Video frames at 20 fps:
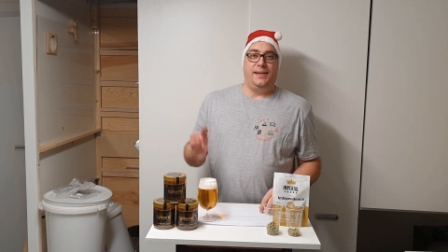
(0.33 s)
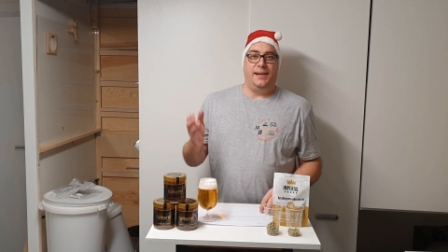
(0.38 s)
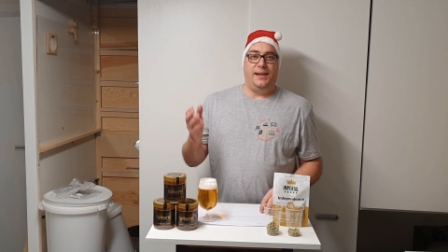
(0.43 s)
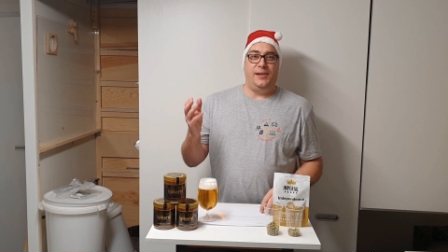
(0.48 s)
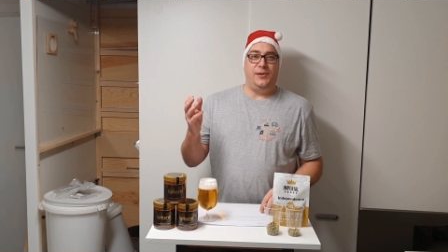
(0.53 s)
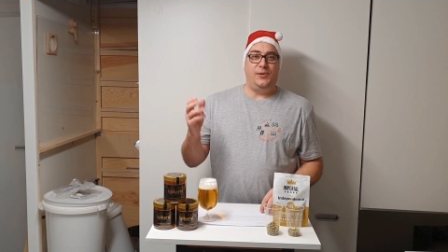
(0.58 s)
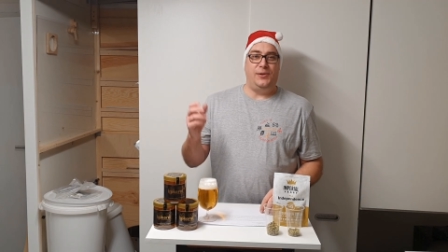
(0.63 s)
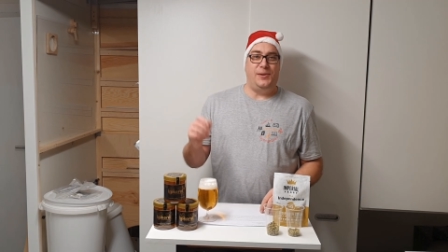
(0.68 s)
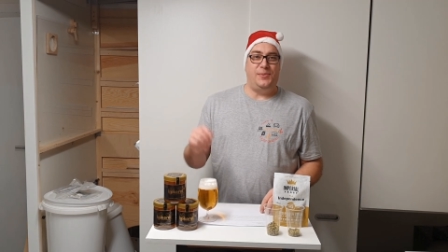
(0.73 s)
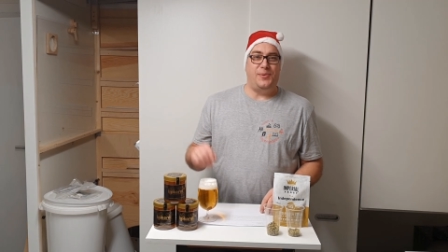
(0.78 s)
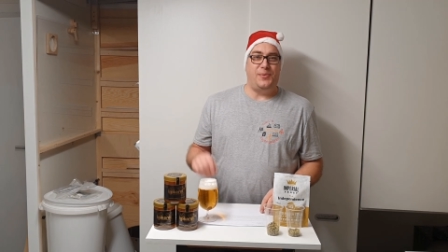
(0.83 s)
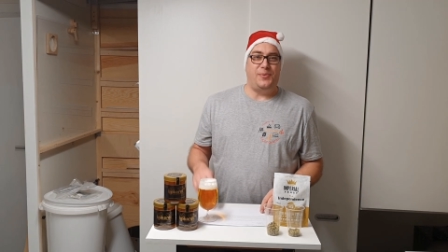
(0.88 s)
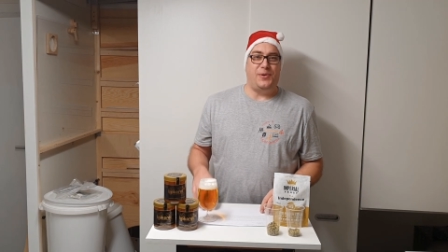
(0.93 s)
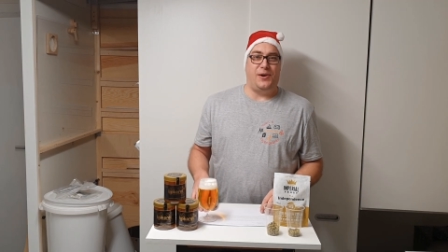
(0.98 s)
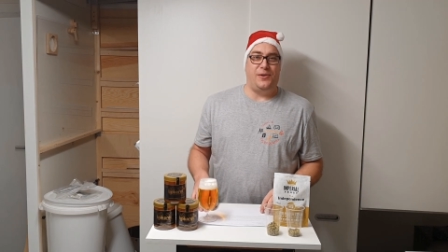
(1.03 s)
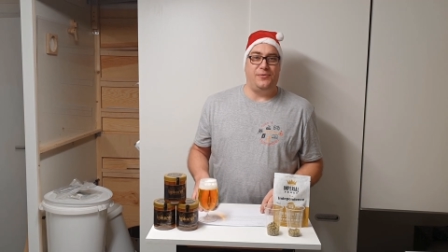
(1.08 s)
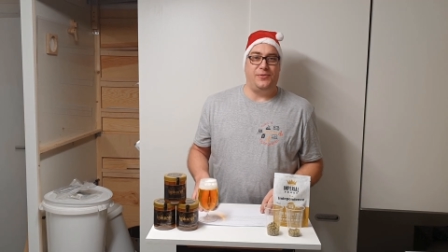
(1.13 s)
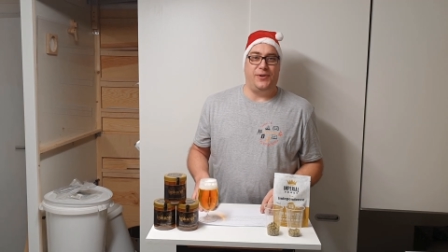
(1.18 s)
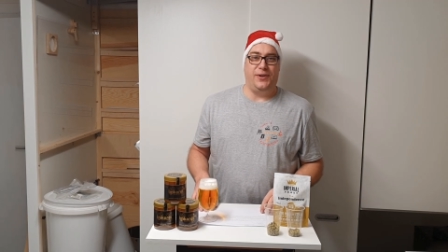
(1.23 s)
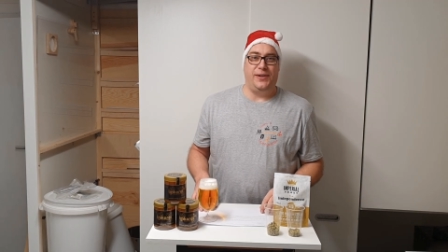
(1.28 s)
Hallo liebe
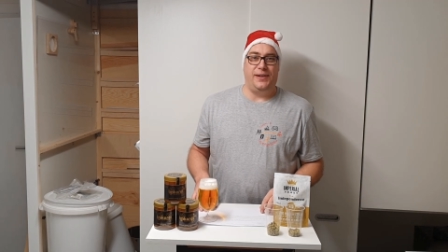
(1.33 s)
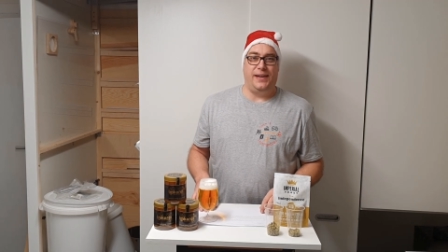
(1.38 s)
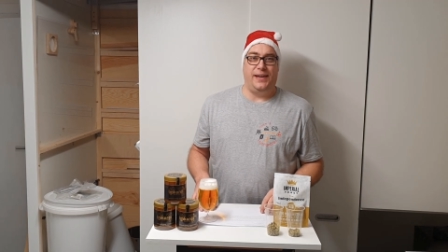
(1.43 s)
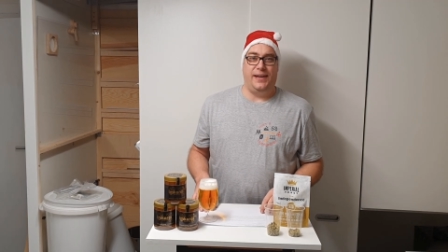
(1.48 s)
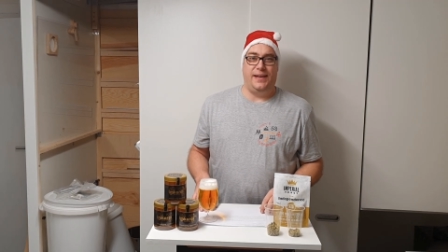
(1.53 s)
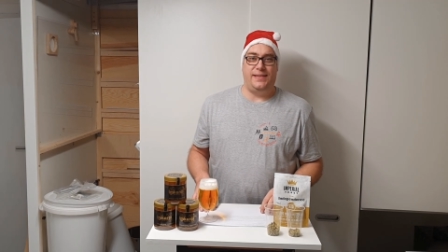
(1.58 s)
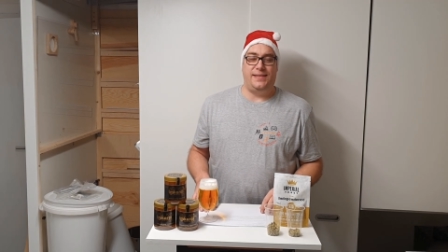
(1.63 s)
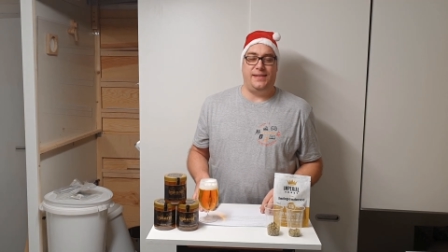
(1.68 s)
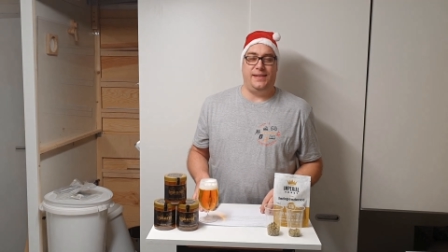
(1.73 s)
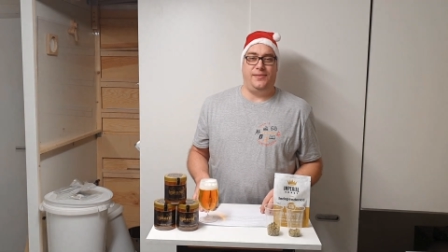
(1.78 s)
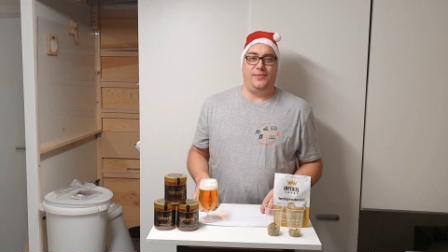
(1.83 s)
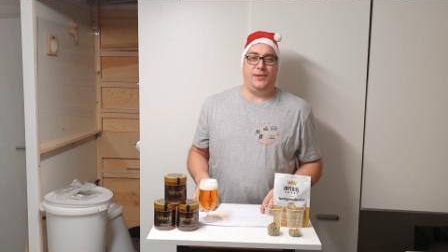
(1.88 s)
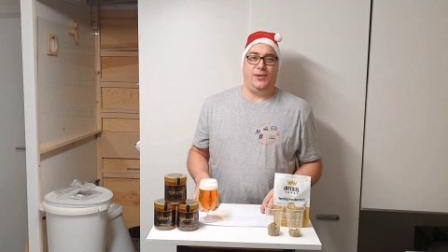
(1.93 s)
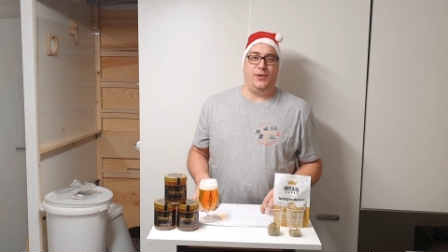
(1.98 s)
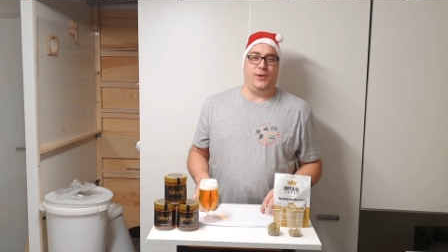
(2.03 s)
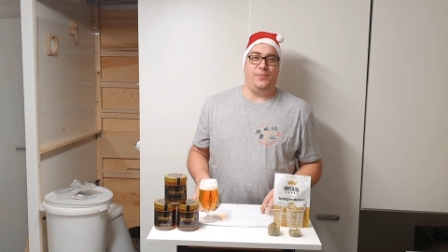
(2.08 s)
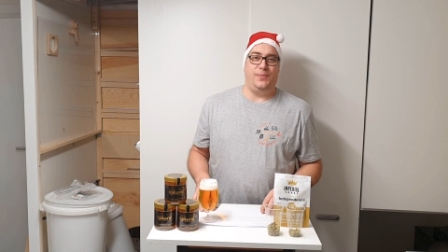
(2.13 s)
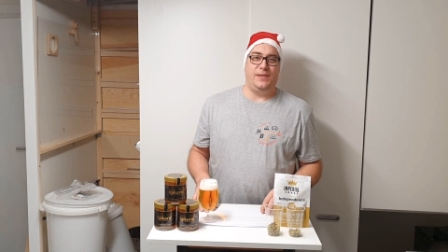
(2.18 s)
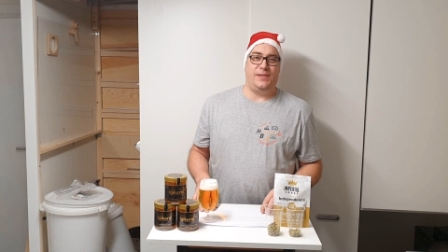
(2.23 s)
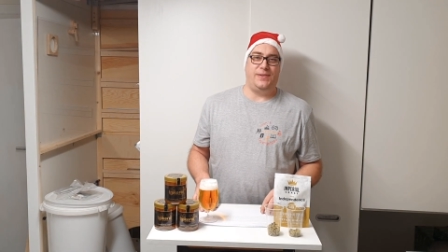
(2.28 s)
Braufreunde, herzlich
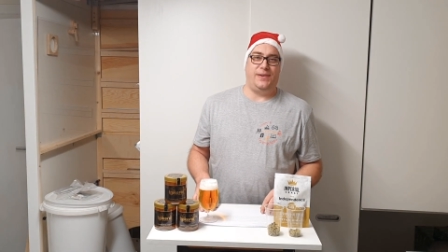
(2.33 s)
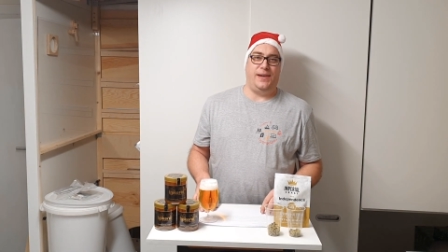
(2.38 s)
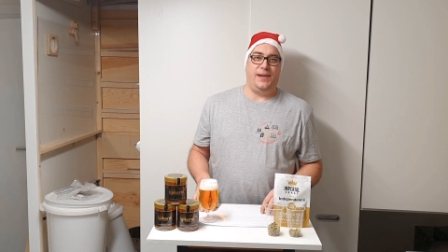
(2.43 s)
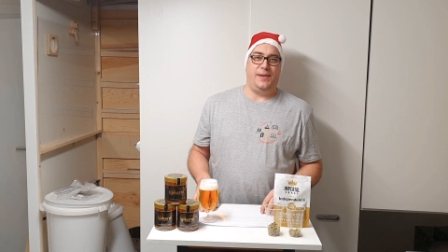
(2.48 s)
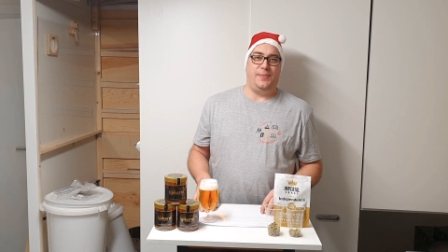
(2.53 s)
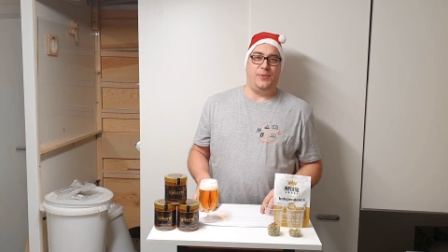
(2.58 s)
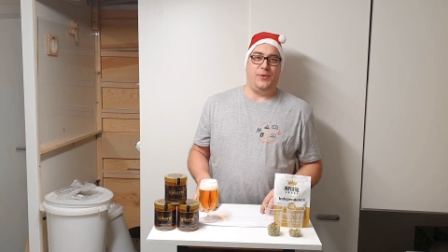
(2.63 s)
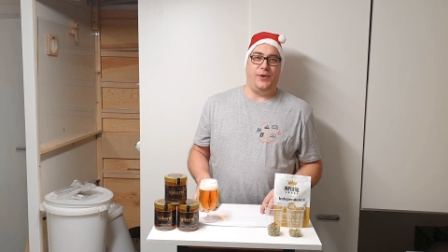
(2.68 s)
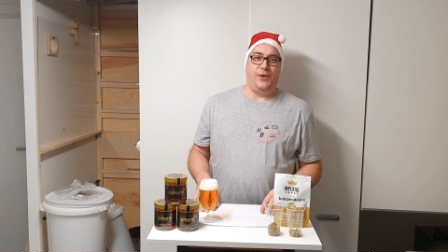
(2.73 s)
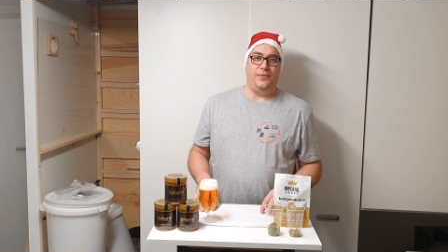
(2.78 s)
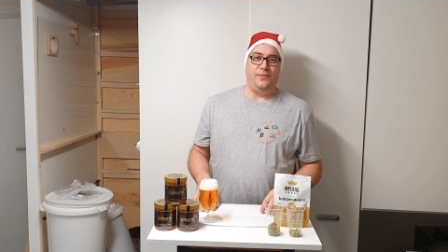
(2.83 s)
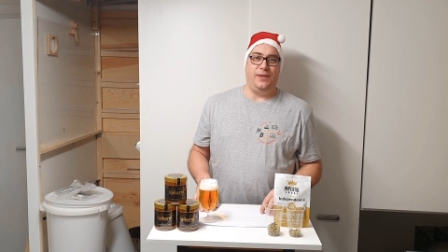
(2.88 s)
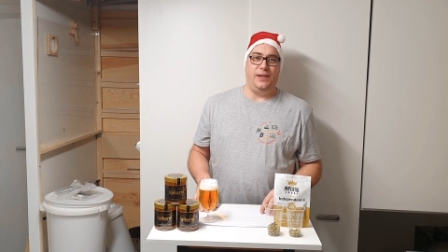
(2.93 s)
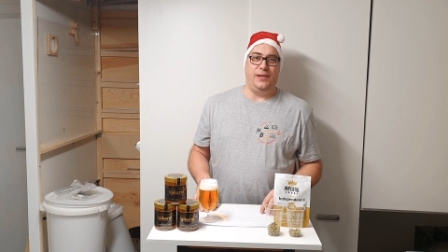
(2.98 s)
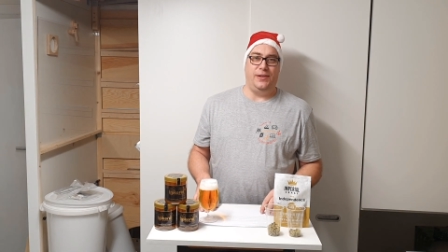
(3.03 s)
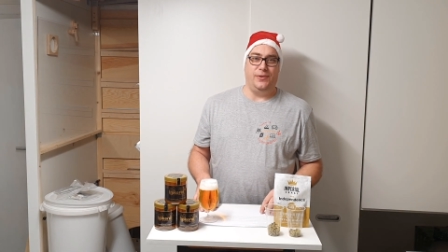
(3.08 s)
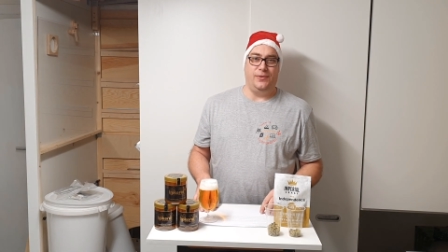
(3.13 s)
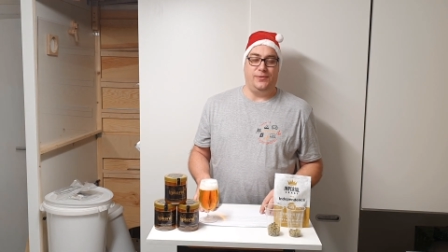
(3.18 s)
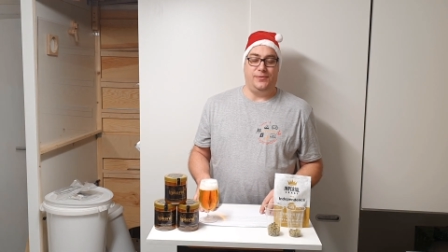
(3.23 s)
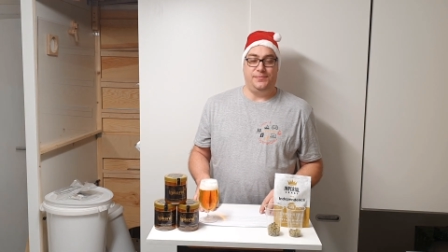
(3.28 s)
willkommen zu einem neuen
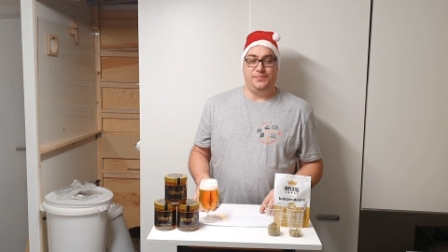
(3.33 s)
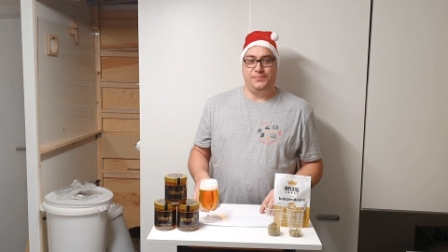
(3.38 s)
Video.